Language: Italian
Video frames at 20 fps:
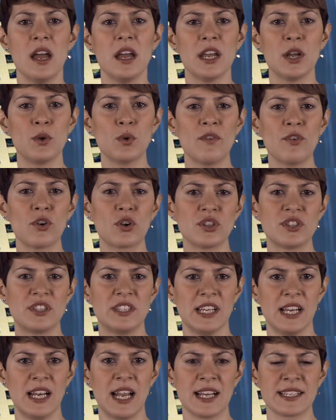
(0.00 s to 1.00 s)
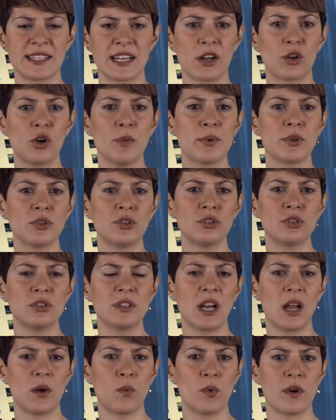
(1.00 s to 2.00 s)
Il nuovo Godzilla sarà coprodotto
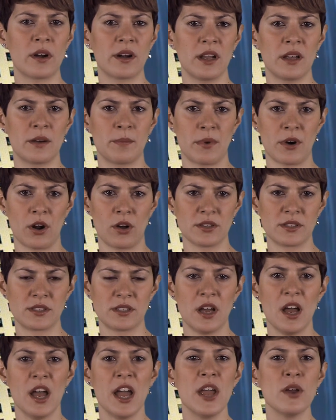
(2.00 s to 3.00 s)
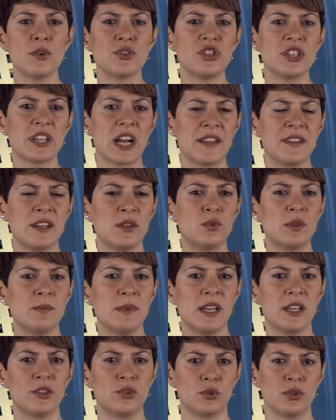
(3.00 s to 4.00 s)
dalla Warner Bros. e uscirà nel
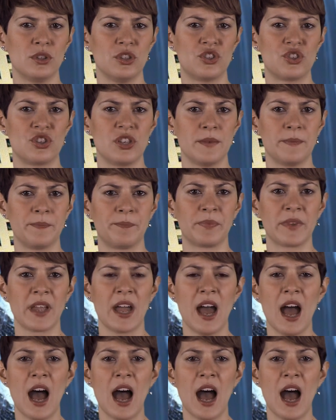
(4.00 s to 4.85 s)
2012.